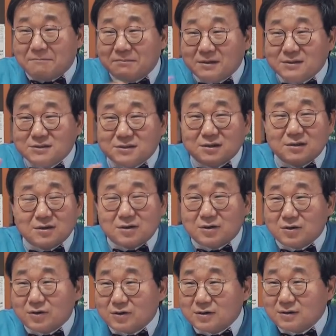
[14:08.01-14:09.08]
안민석
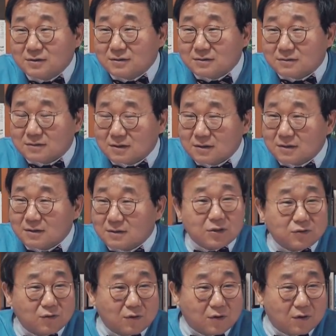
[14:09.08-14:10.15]
의원은
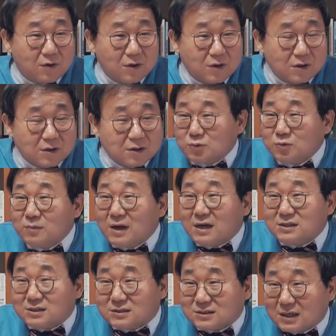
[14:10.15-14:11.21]
그래도 좀
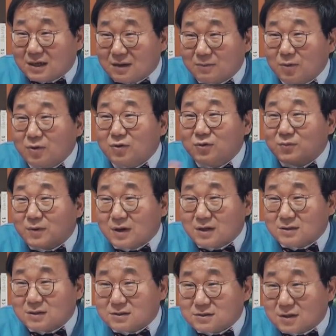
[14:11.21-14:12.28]
유명해졌잖아요. 뭐로
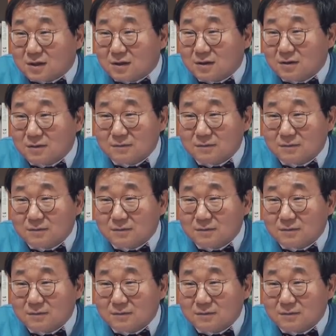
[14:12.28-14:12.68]
유명해졌어요?